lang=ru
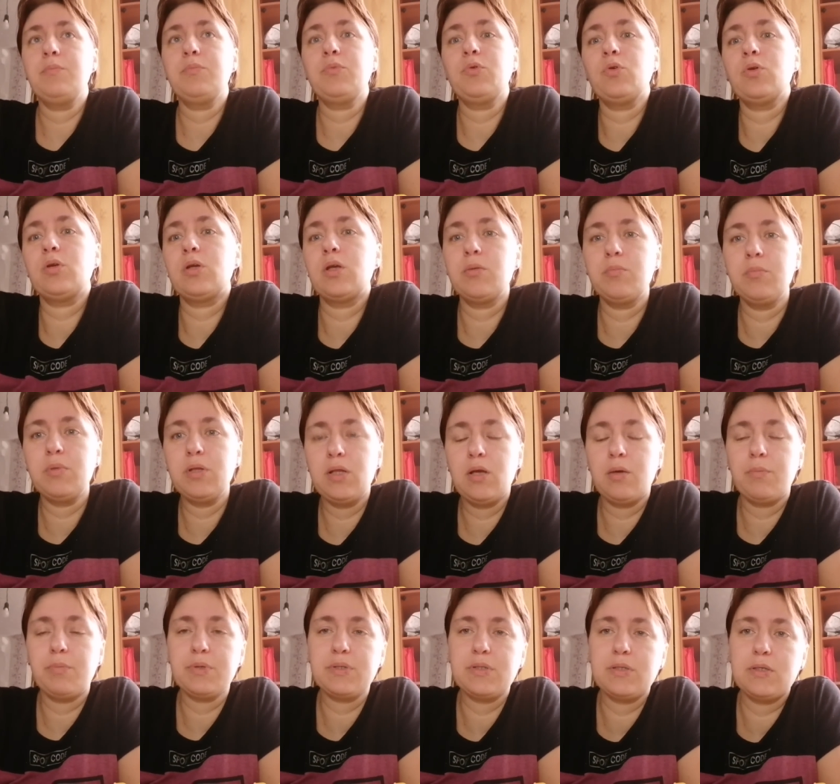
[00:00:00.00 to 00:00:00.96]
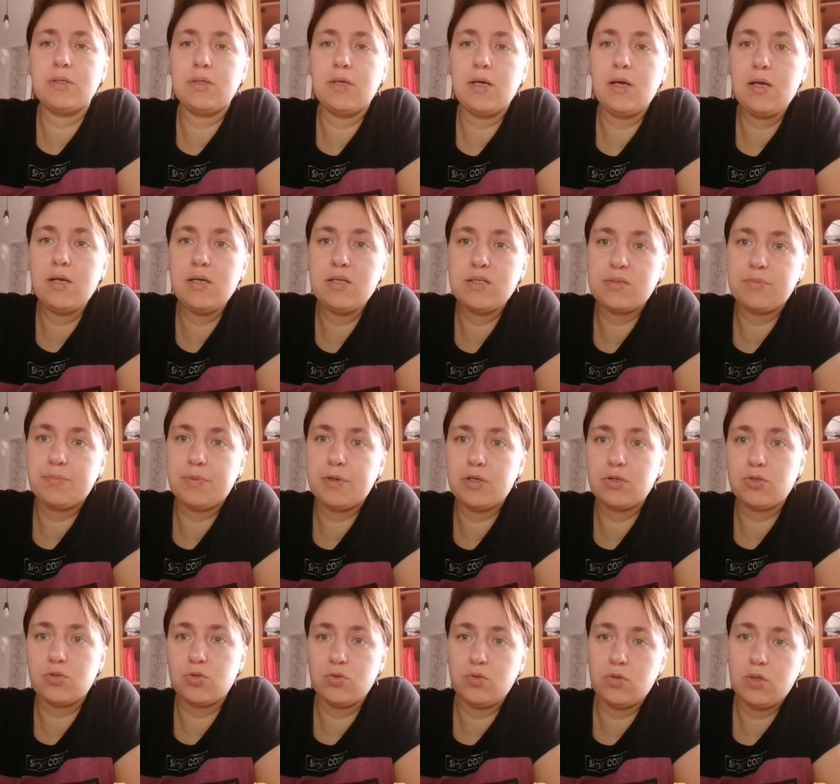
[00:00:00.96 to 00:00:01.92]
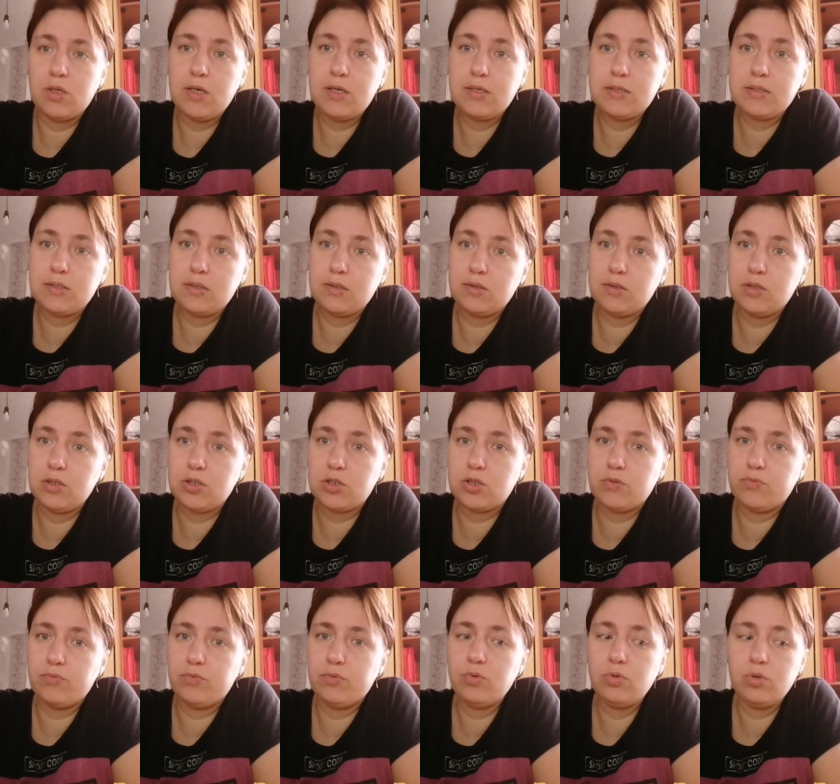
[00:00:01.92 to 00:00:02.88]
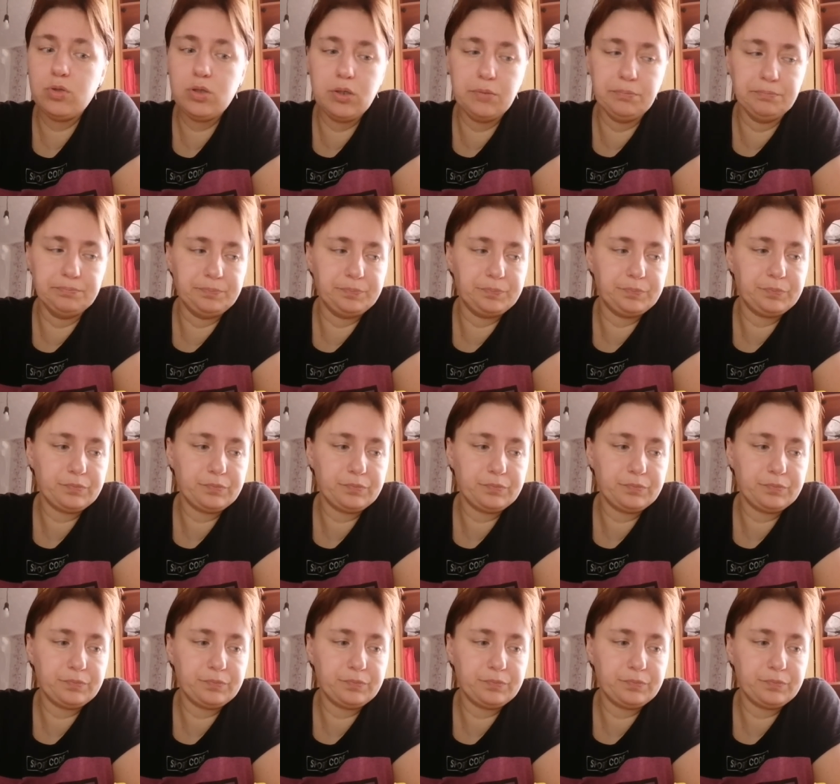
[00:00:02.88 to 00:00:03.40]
Многие меня потеряли, спрашивают, Настя, где же влоги?